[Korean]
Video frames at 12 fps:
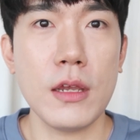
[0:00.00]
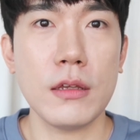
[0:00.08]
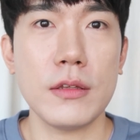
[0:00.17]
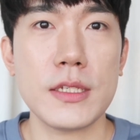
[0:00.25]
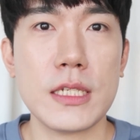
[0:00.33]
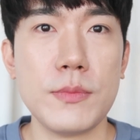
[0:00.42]

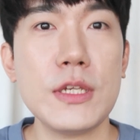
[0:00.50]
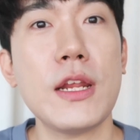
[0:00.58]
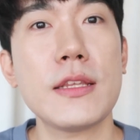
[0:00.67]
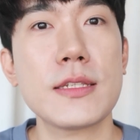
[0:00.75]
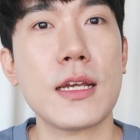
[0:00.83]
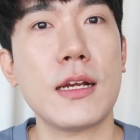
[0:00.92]
근데
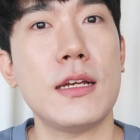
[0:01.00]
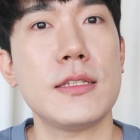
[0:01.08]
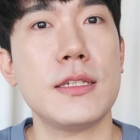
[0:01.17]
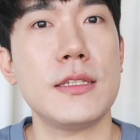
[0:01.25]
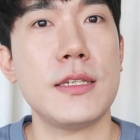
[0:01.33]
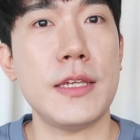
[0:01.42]

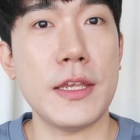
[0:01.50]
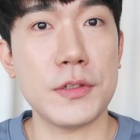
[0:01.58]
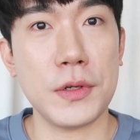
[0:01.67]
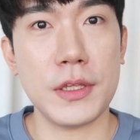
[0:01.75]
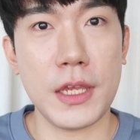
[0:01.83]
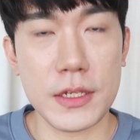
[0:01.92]
11회차까지 이제
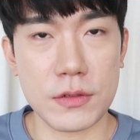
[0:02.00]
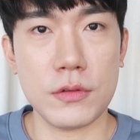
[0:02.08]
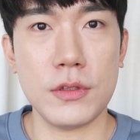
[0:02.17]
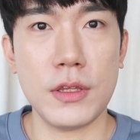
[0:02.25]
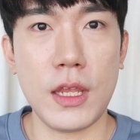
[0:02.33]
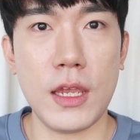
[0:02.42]
예정이 돼
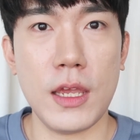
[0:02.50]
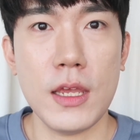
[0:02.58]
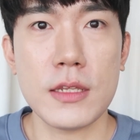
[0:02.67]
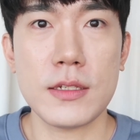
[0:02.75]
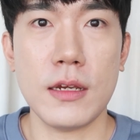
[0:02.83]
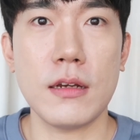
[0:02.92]
있었는데
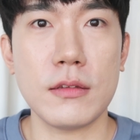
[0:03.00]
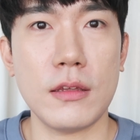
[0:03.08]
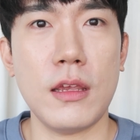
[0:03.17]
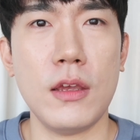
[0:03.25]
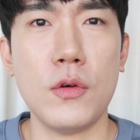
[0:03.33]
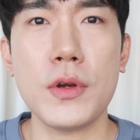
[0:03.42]
제가
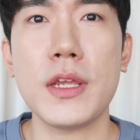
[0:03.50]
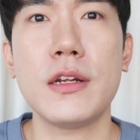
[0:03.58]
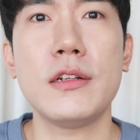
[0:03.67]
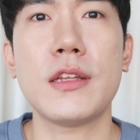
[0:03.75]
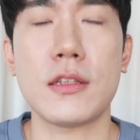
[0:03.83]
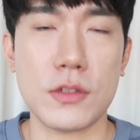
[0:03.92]
그때
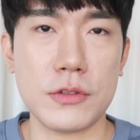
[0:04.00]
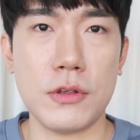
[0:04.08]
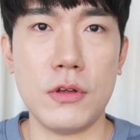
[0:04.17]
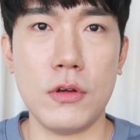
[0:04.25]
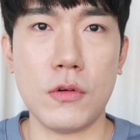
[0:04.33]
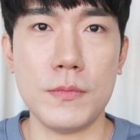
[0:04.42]
허리를
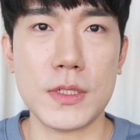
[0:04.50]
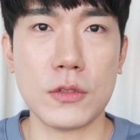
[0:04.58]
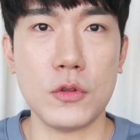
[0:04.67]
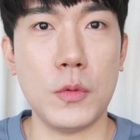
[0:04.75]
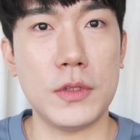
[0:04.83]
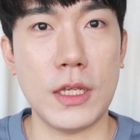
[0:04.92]
다쳐서
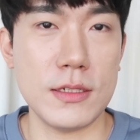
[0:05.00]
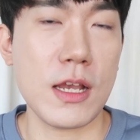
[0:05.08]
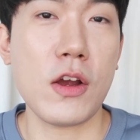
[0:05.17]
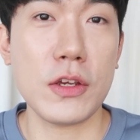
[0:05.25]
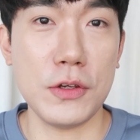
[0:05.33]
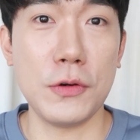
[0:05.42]
꼼짝도 못하는
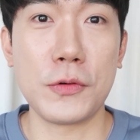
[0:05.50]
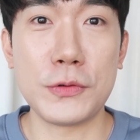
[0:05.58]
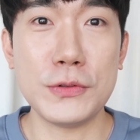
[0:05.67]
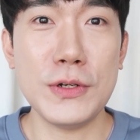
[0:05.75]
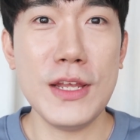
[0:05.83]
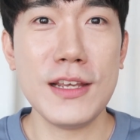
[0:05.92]

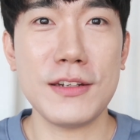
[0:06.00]
상황이었고